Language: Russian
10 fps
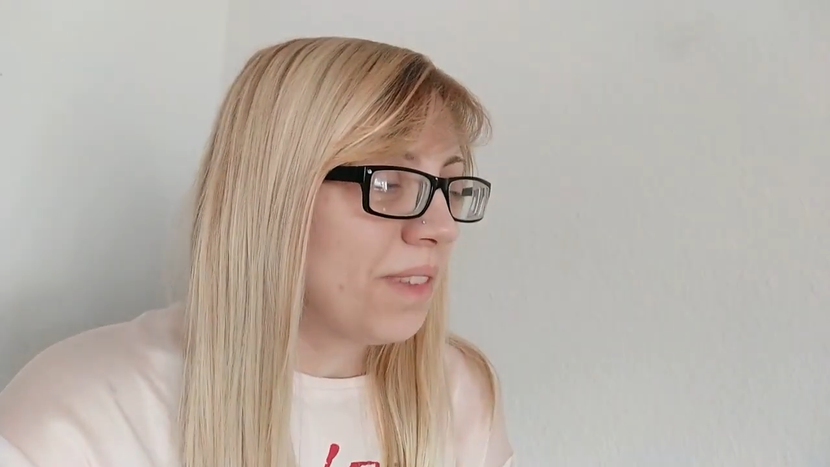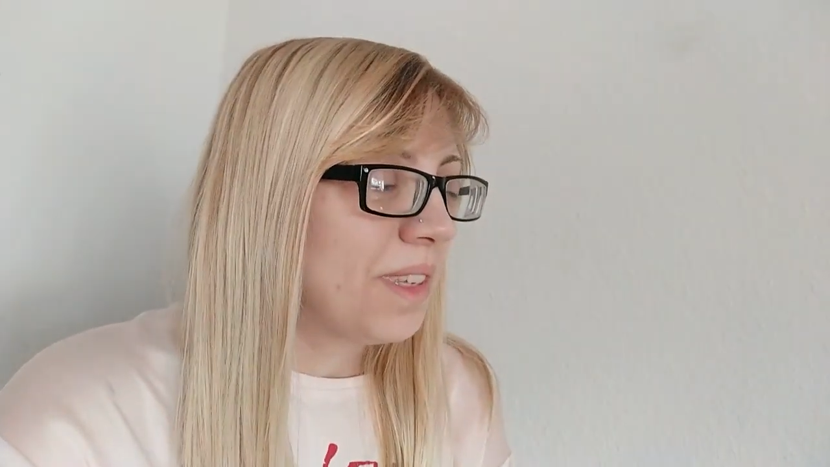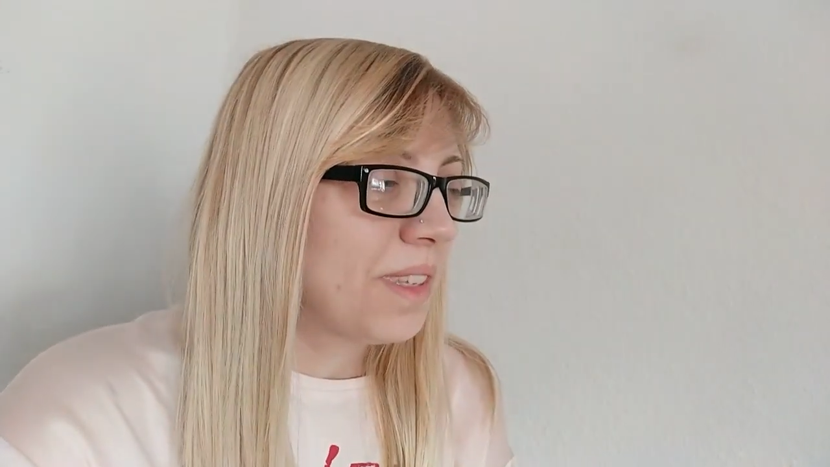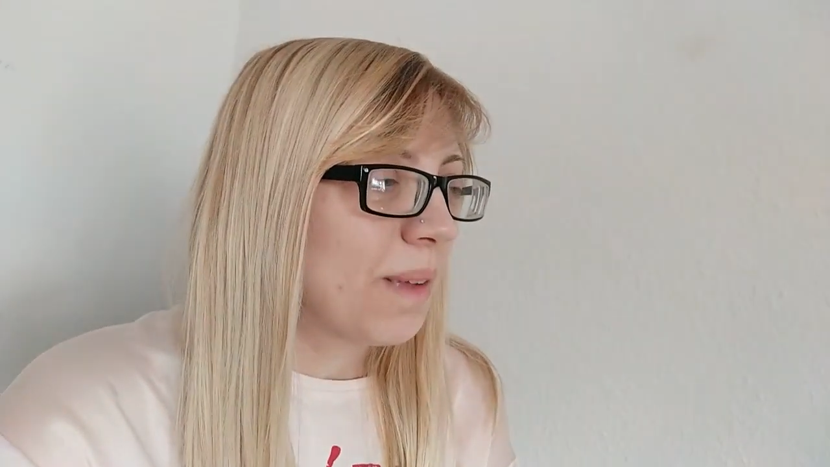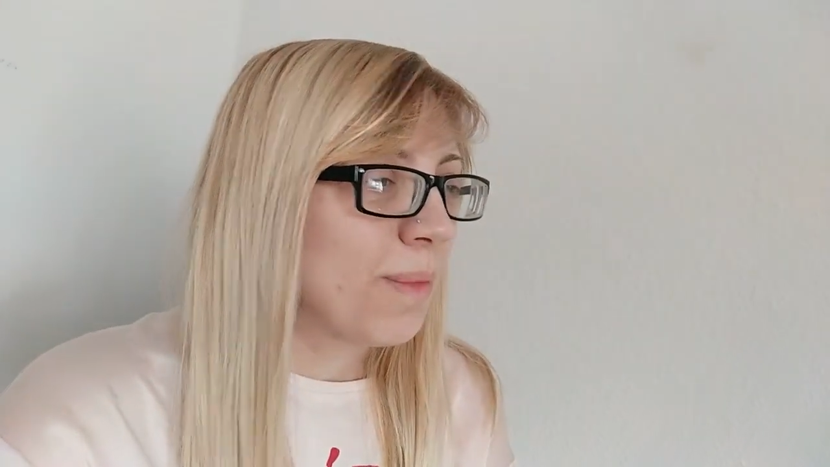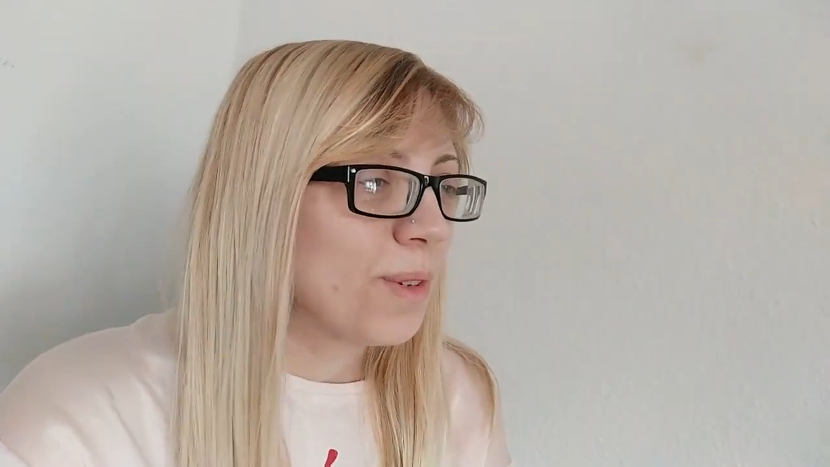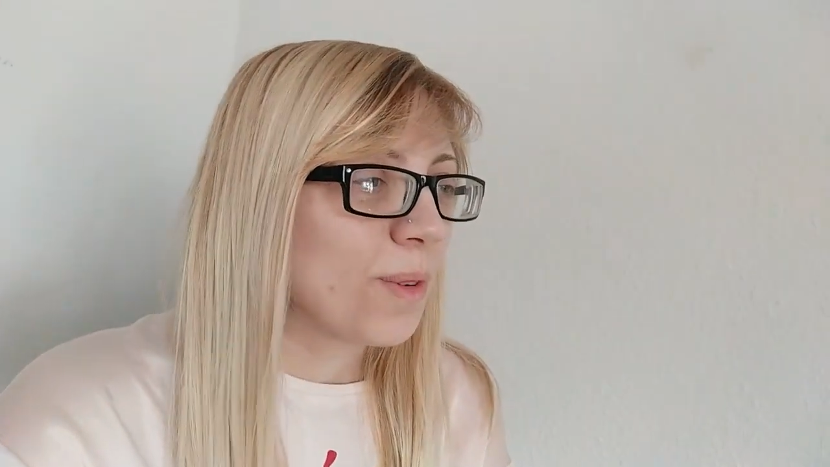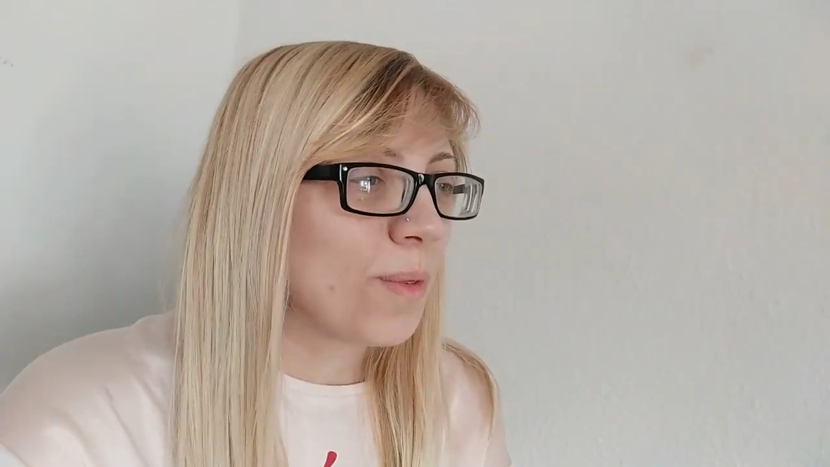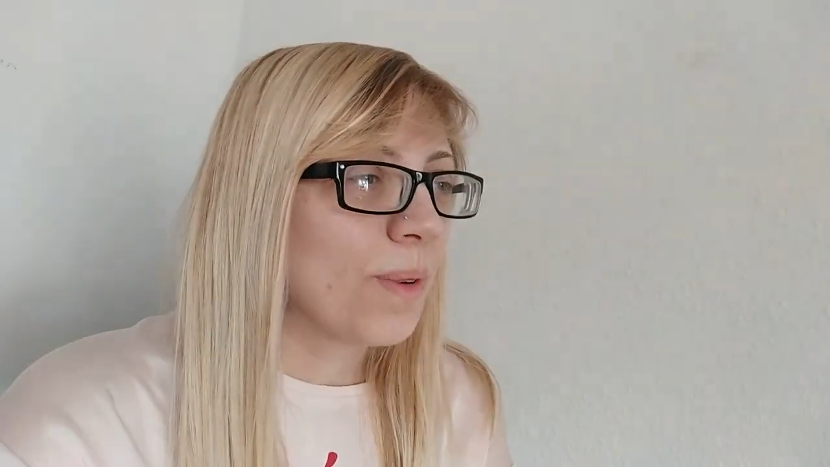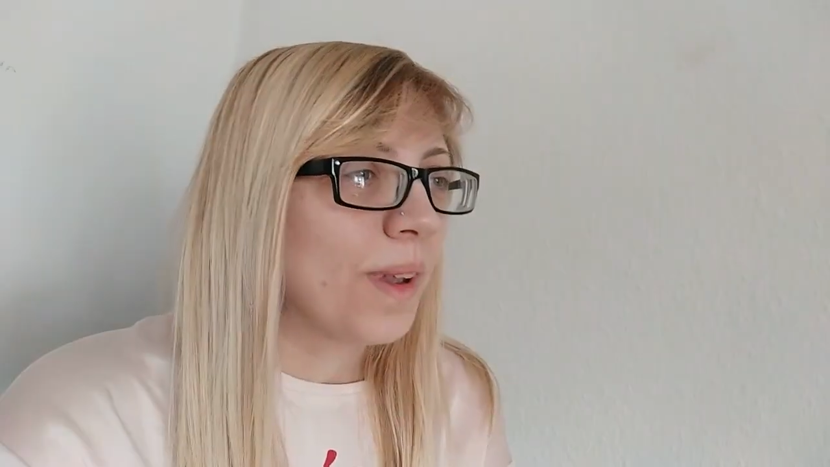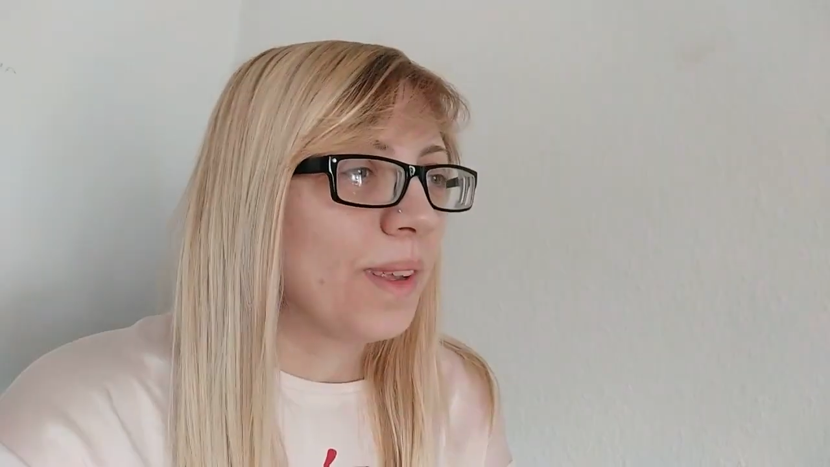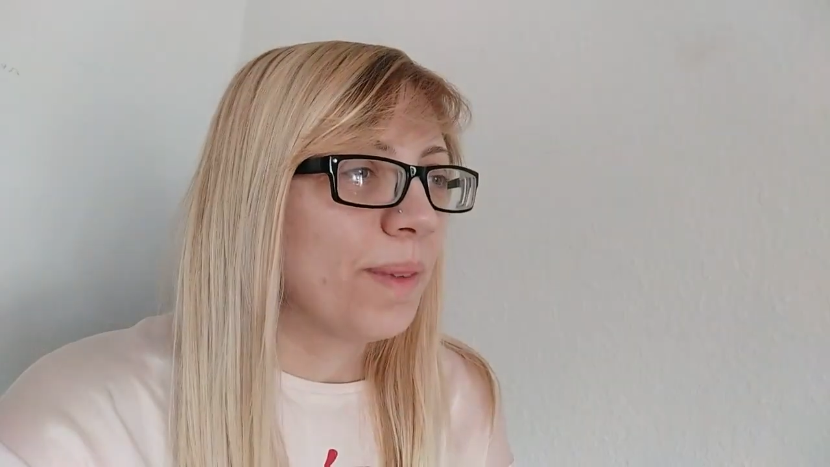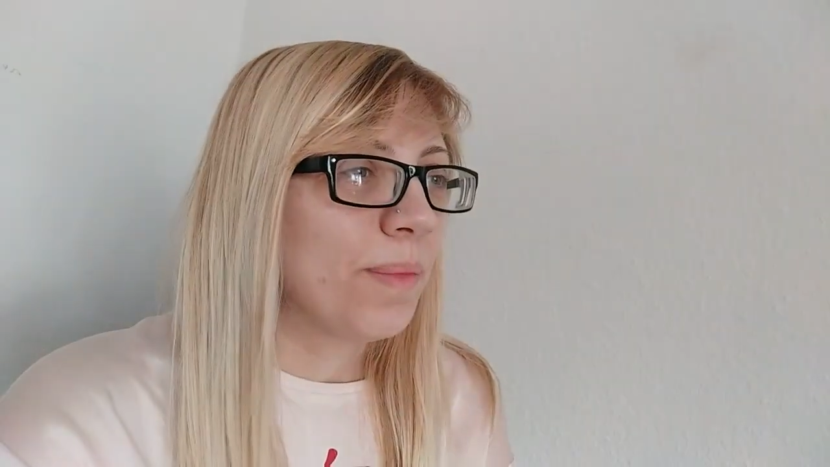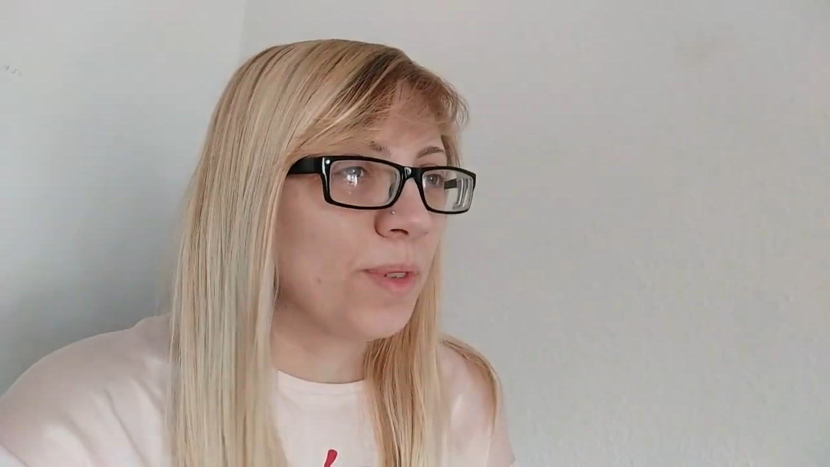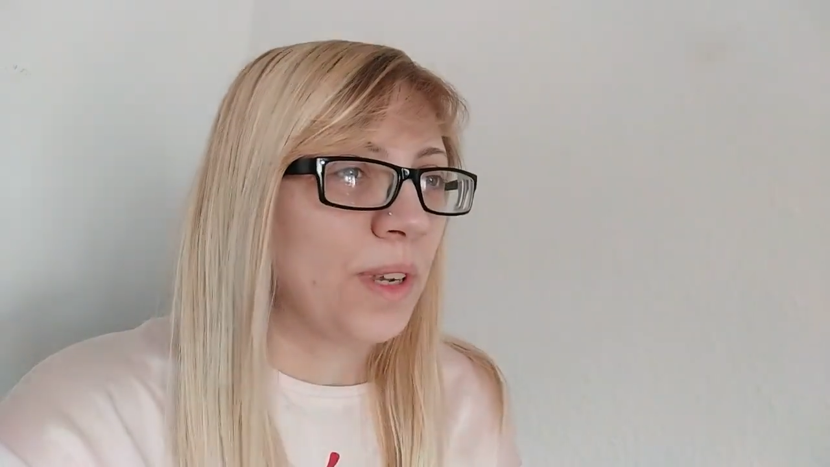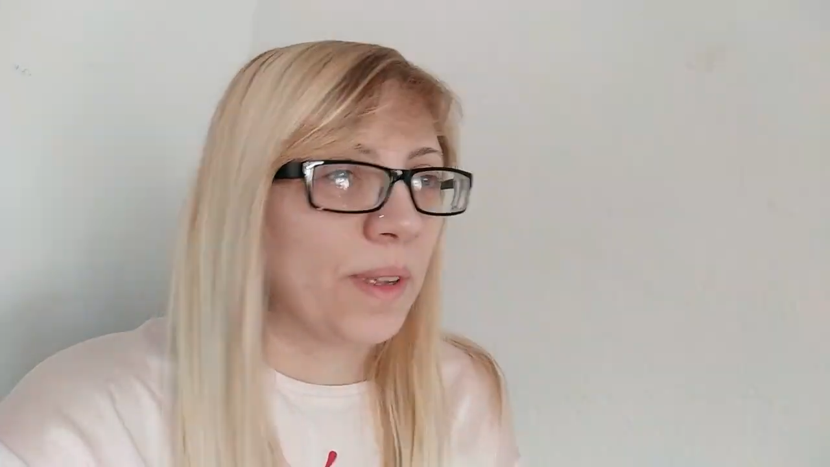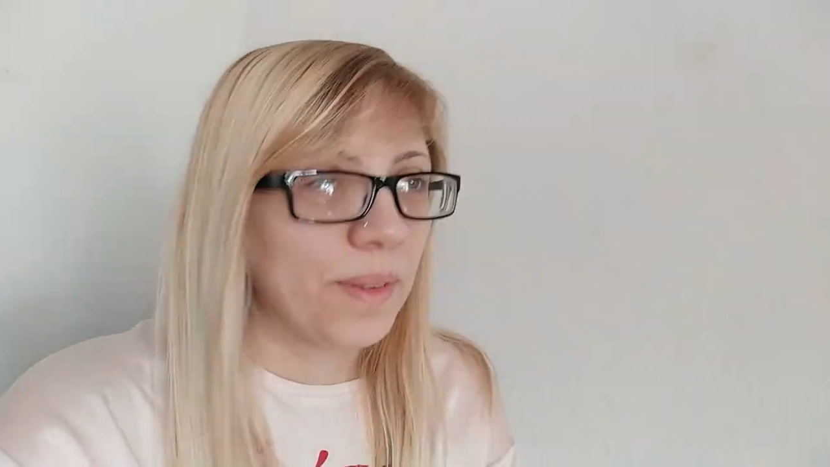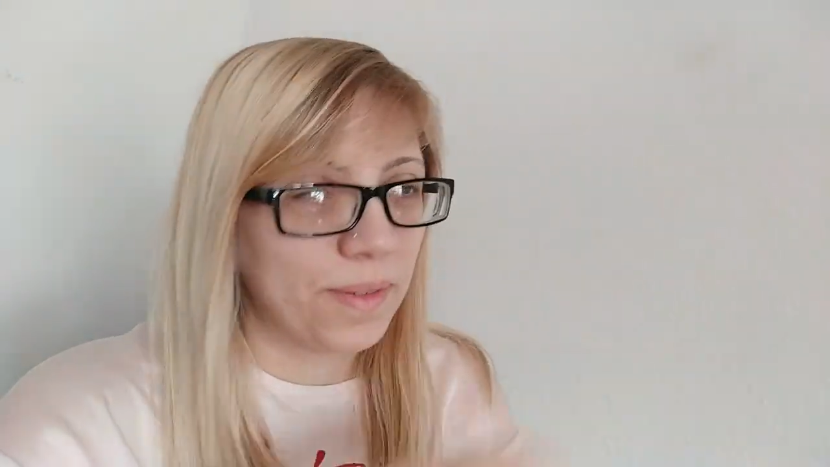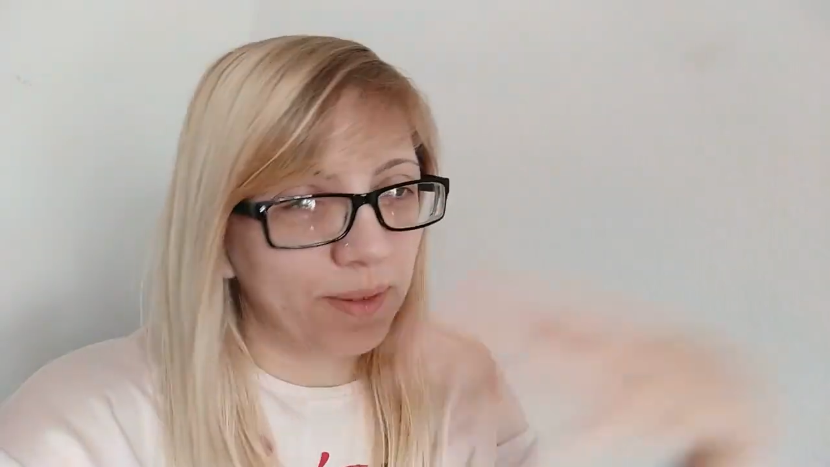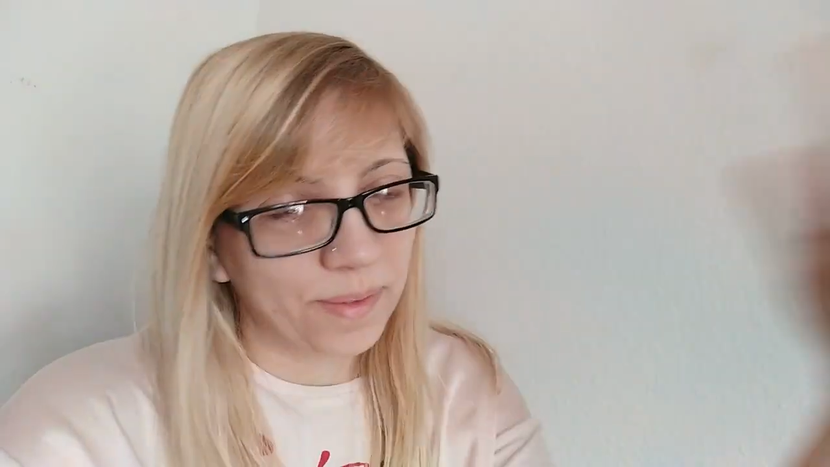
этой самой школе, уже